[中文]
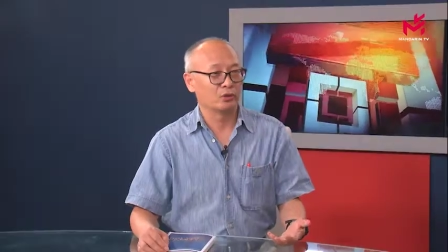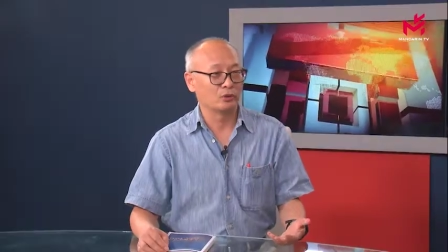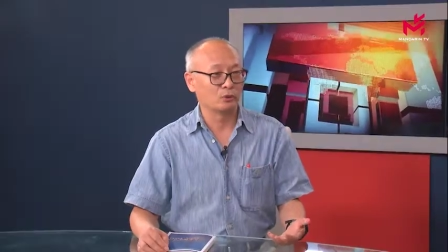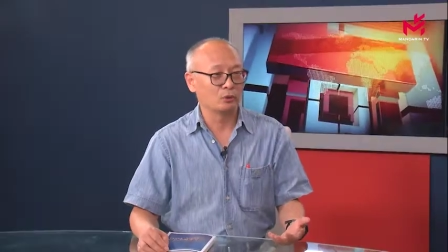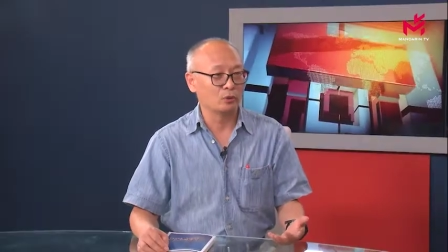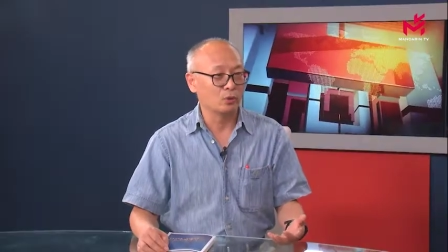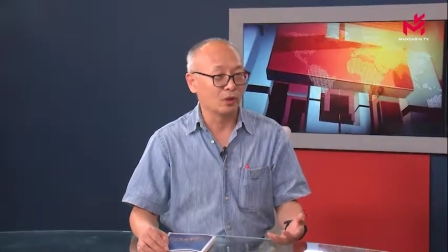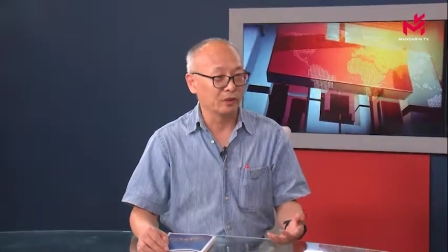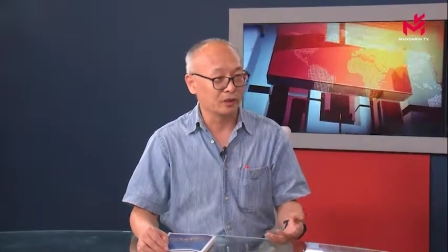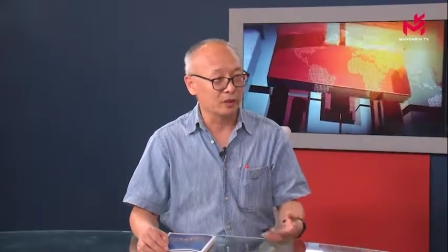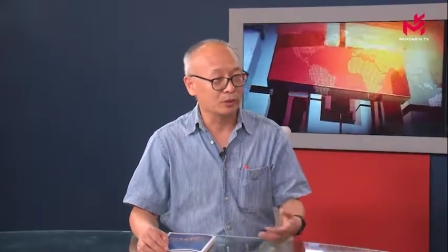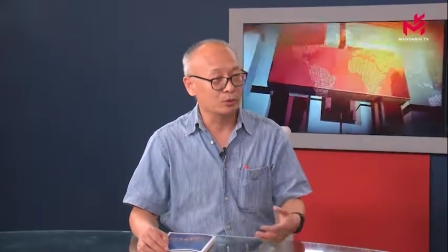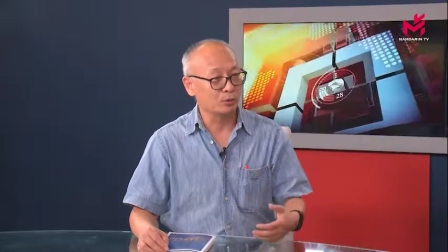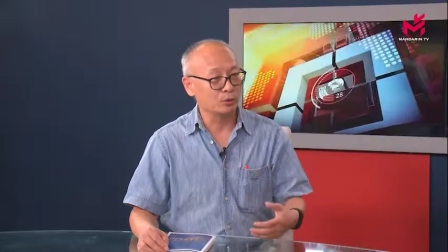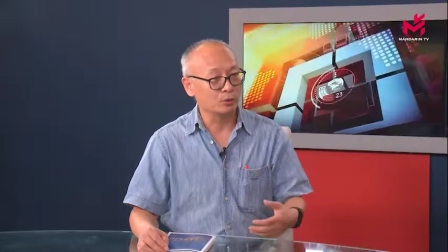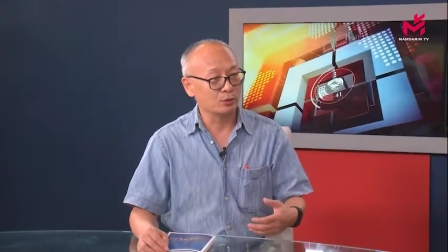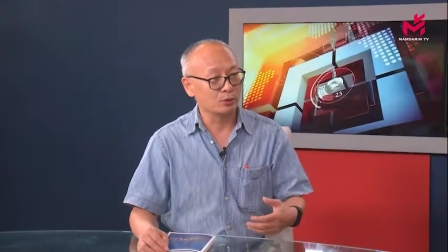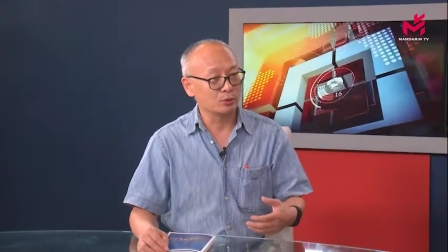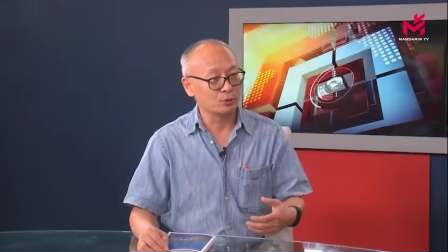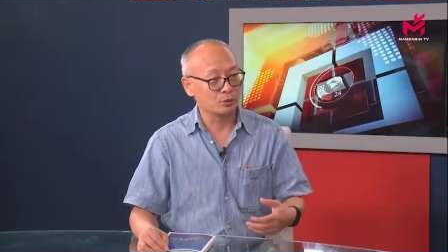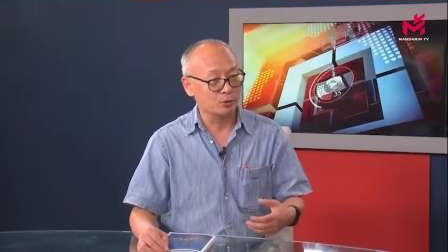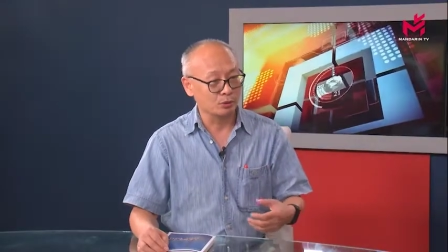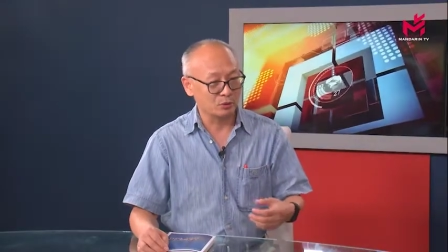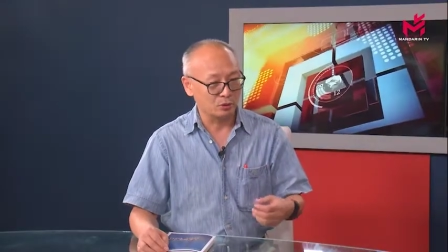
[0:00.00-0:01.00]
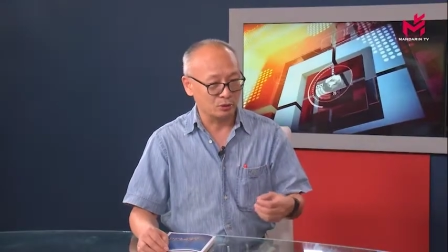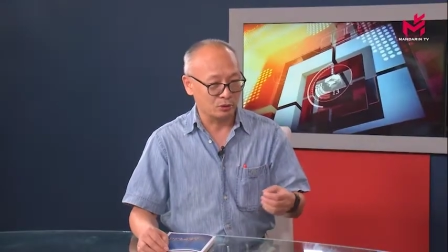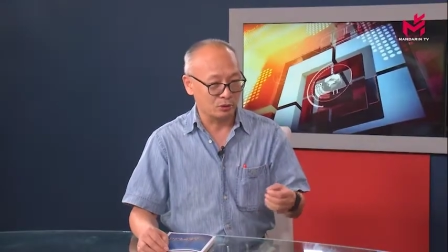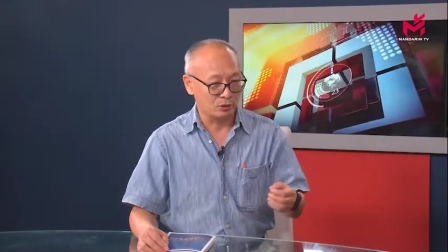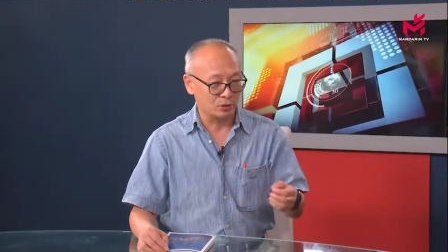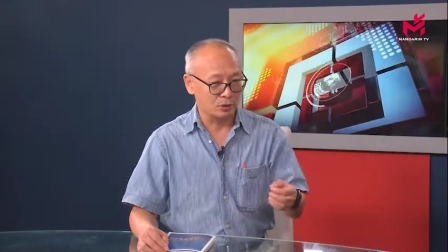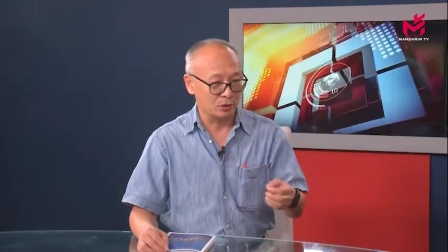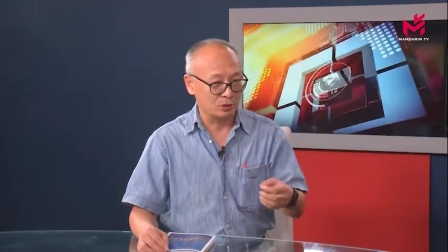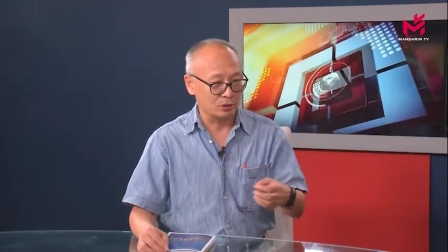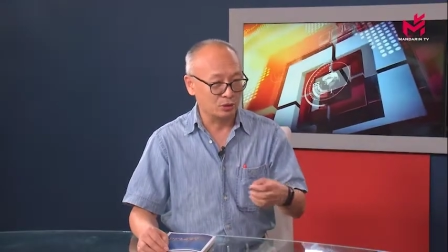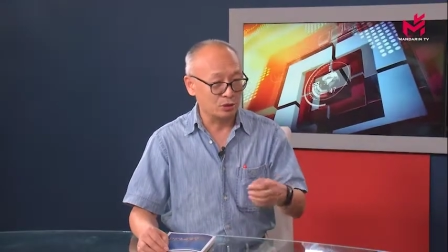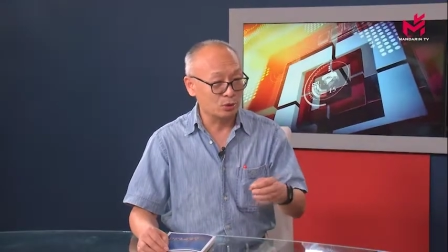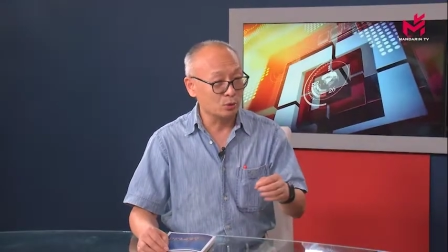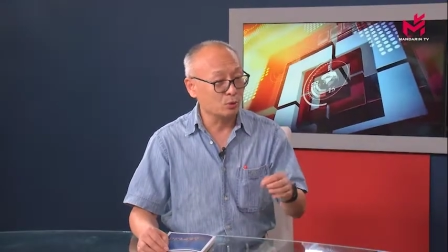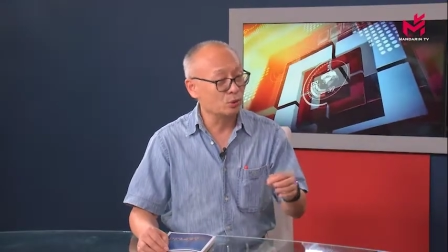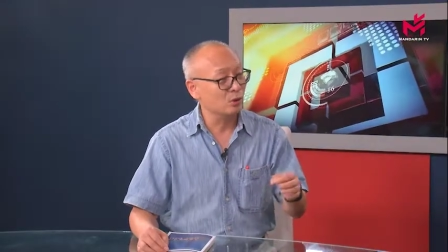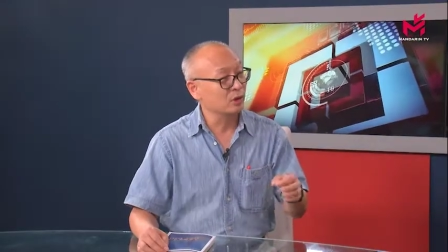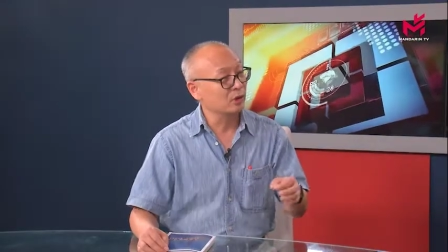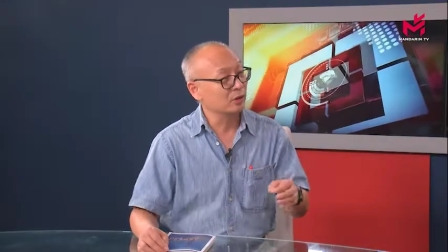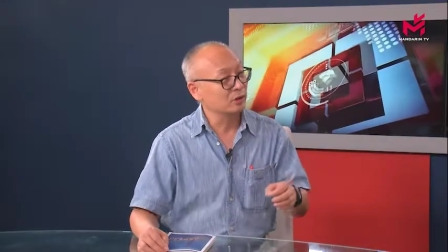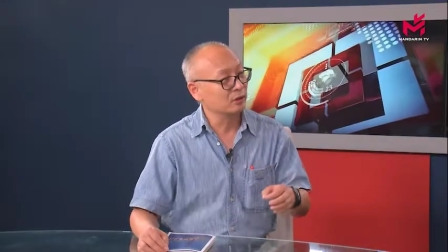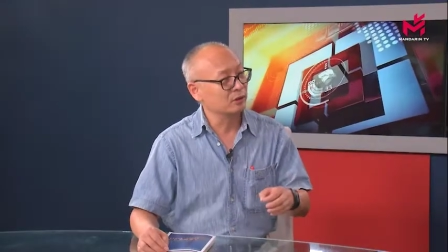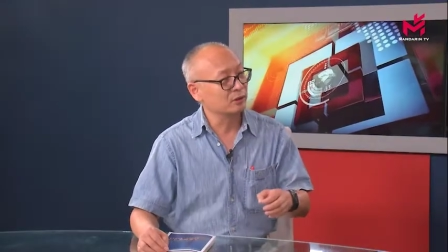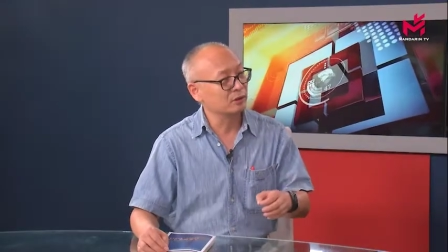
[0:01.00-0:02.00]
我呢就呃经
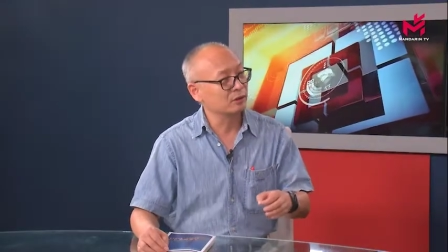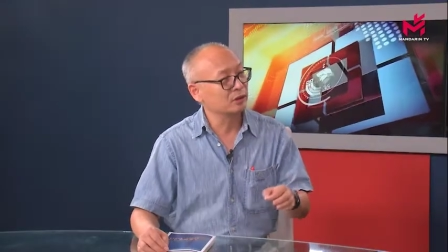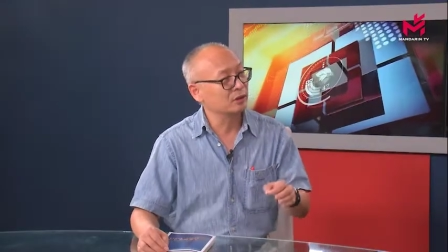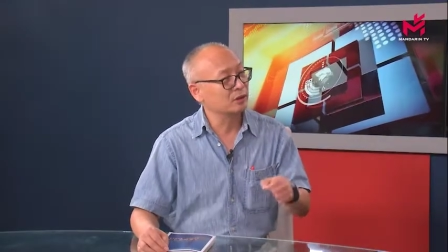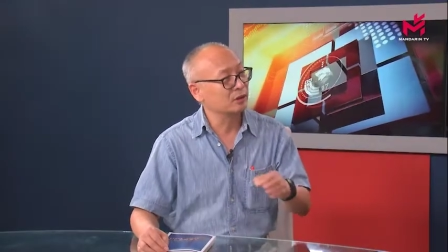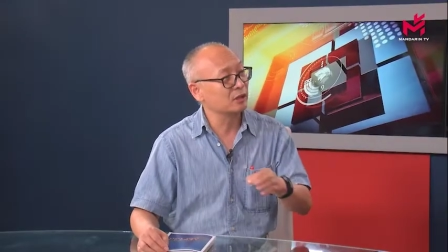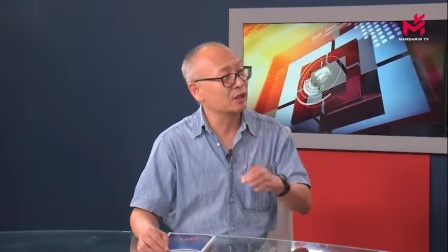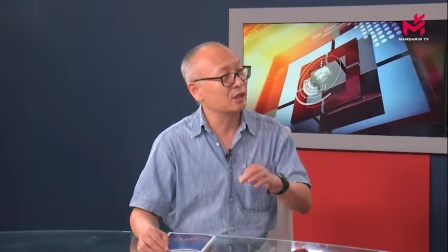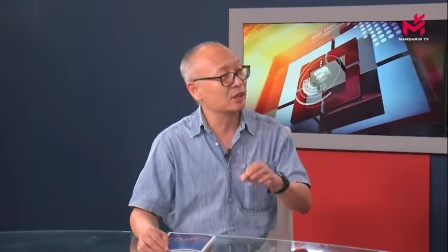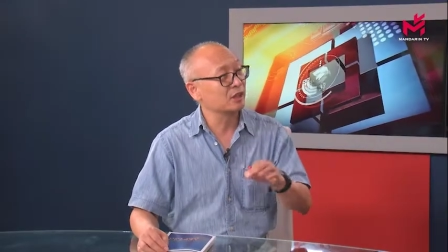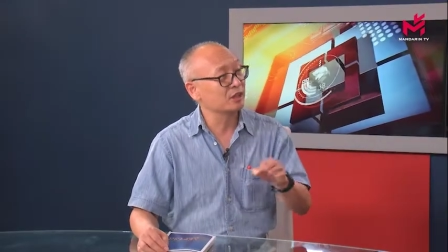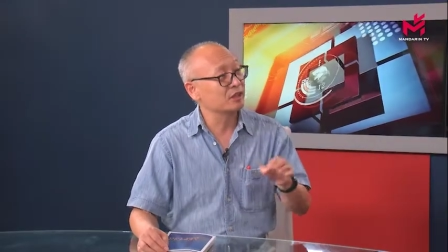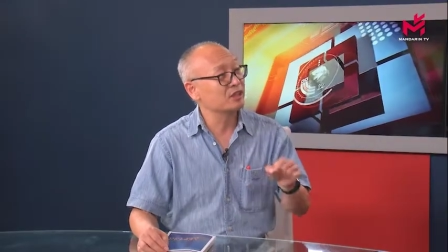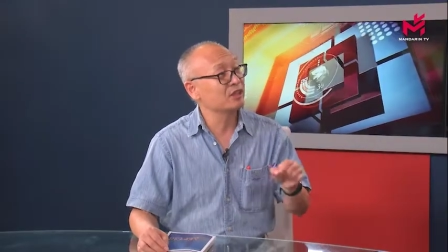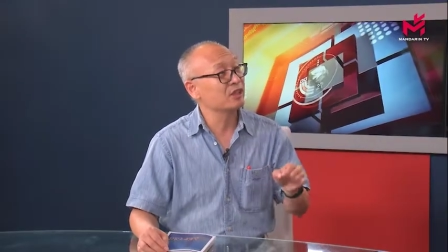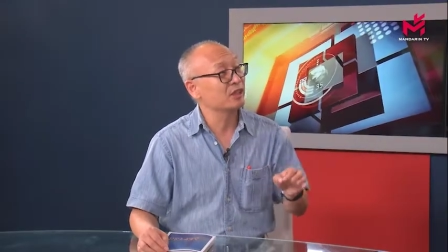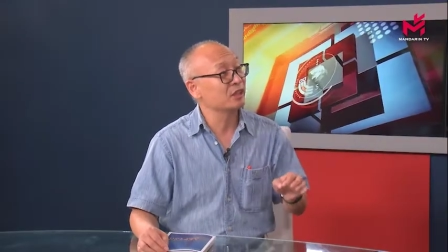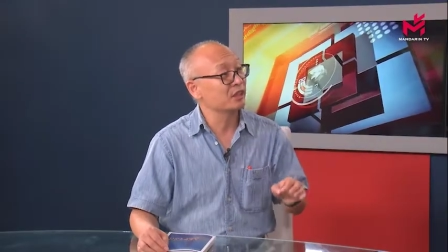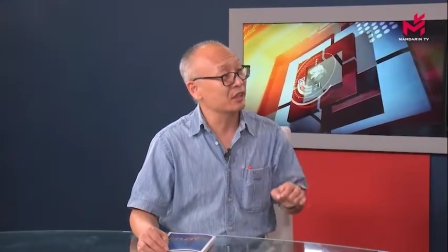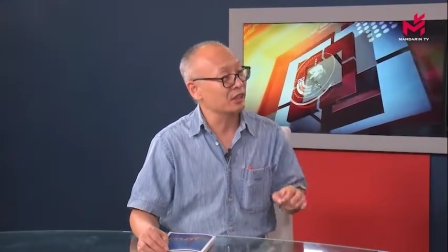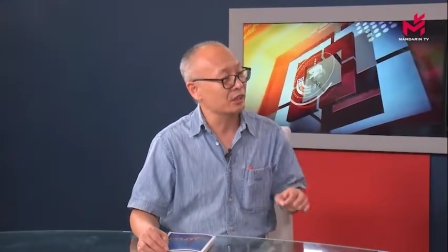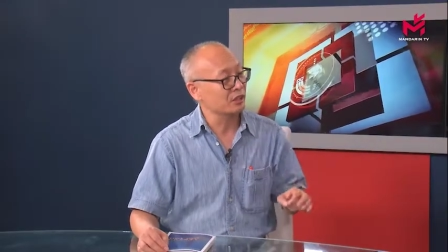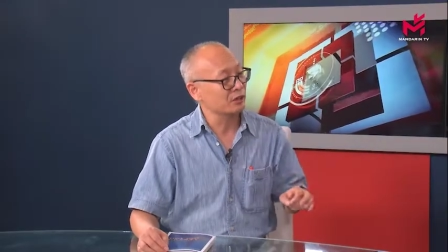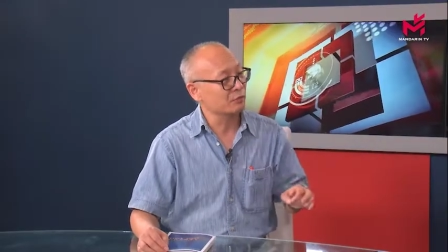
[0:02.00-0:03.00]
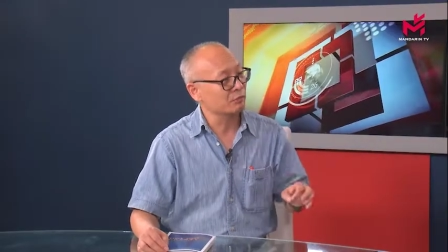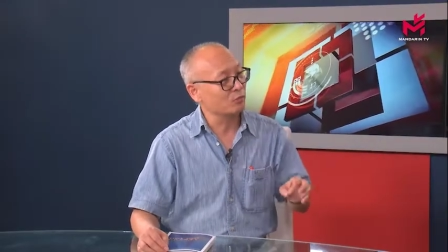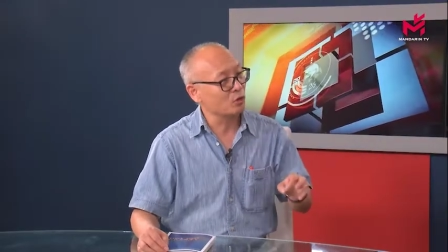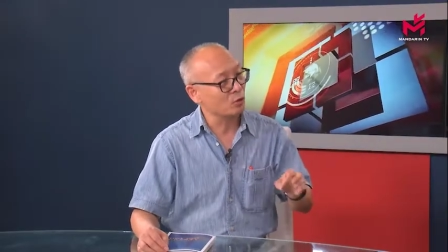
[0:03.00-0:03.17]
过各个经理，